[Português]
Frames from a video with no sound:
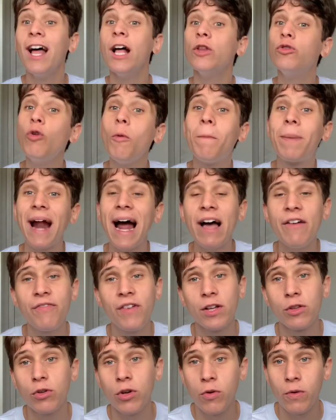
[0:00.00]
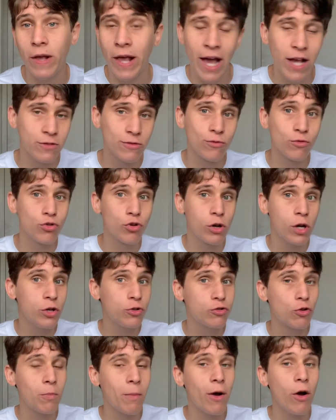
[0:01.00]
Dubravka no Newcastle, um dos goleiros
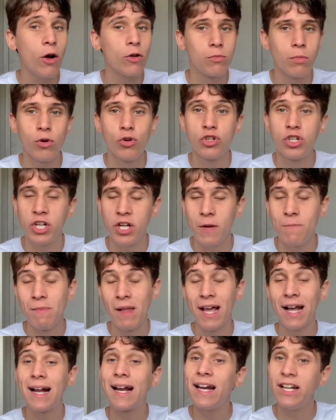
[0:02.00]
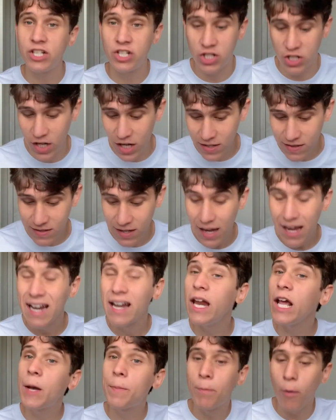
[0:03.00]
com maior número de clean sheets,
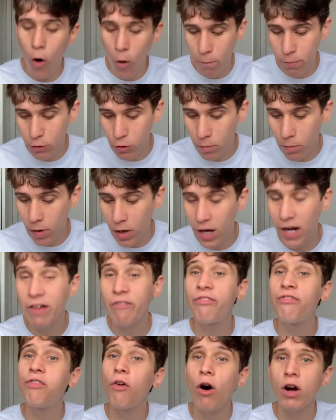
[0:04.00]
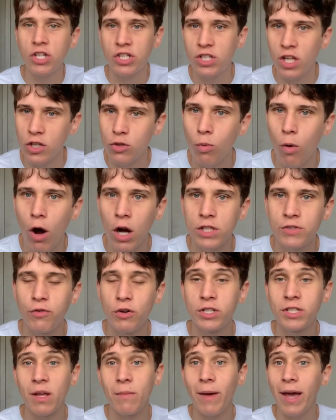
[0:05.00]
Nick Pope no Burnley, Foster do
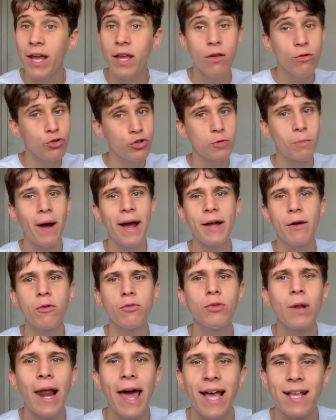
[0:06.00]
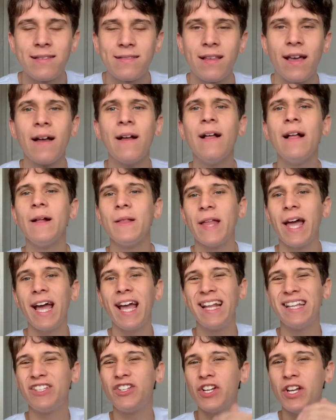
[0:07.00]
Watford também e o Schmeichel do Leicester, né?
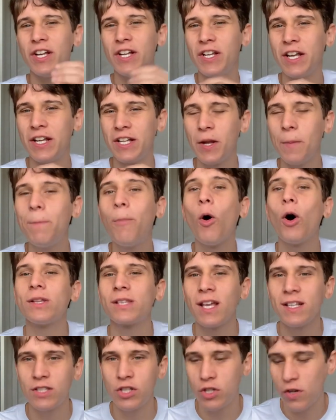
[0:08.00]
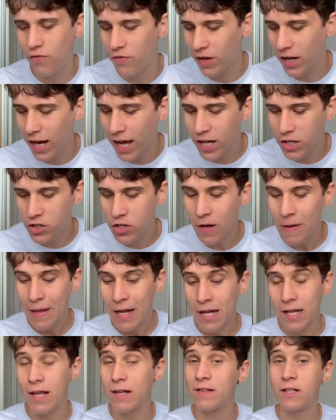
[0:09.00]
De importâncias diferentes,
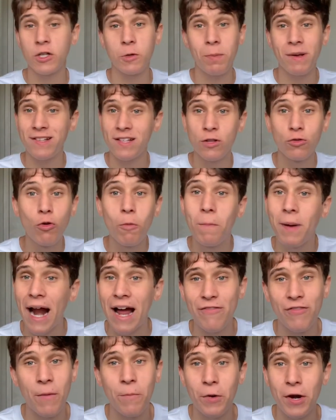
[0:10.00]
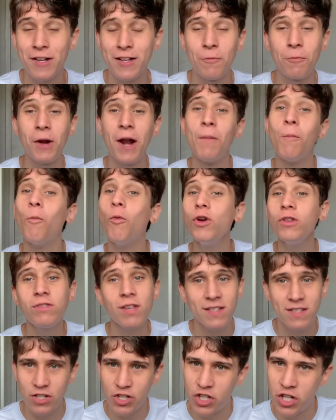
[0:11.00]
que assim, a gente pensa em Dubravka, por exemplo, ele é muito
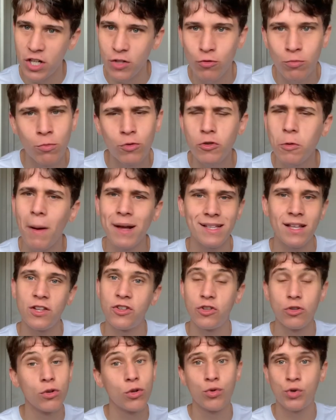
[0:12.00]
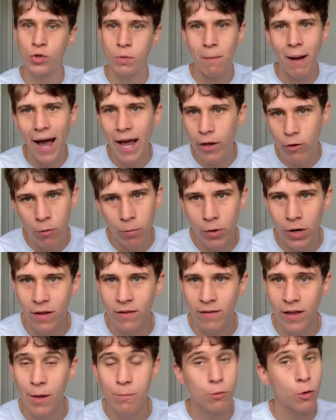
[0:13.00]
exigido, muito mais exigido que o Schmeichel, por
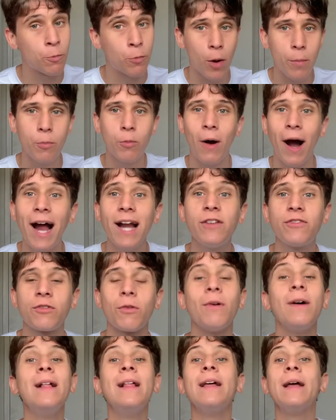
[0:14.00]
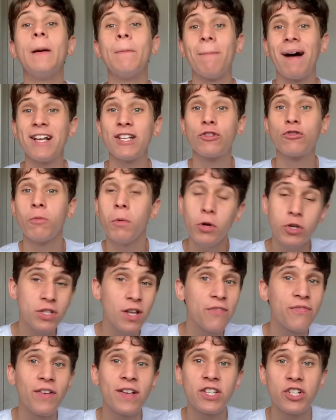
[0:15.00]
exemplo, que o próprio Alisson, mas o número de
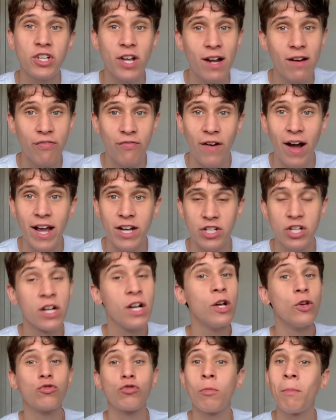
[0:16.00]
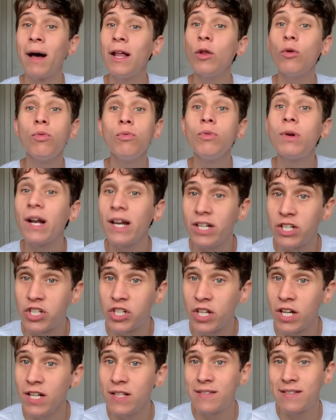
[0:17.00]
defesas que ele faz, somado com clean
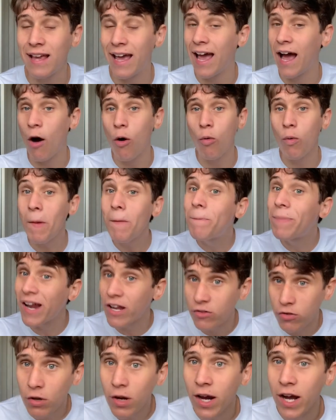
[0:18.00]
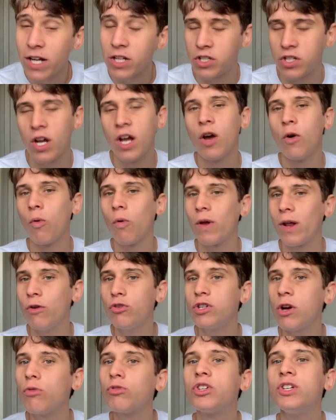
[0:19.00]
sheets, é algo impressionante. O goleiro
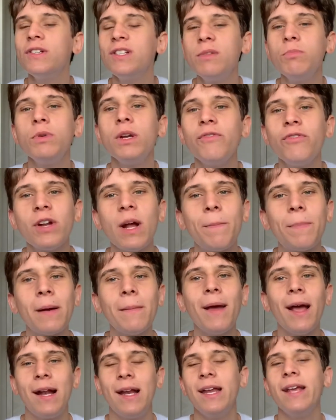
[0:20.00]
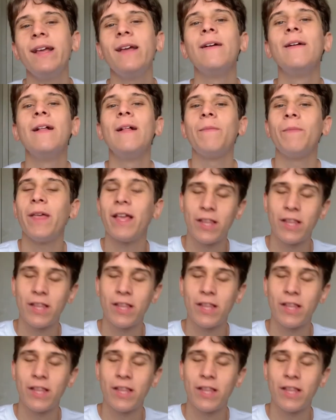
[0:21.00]
de altíssimo nível na Premier League, né?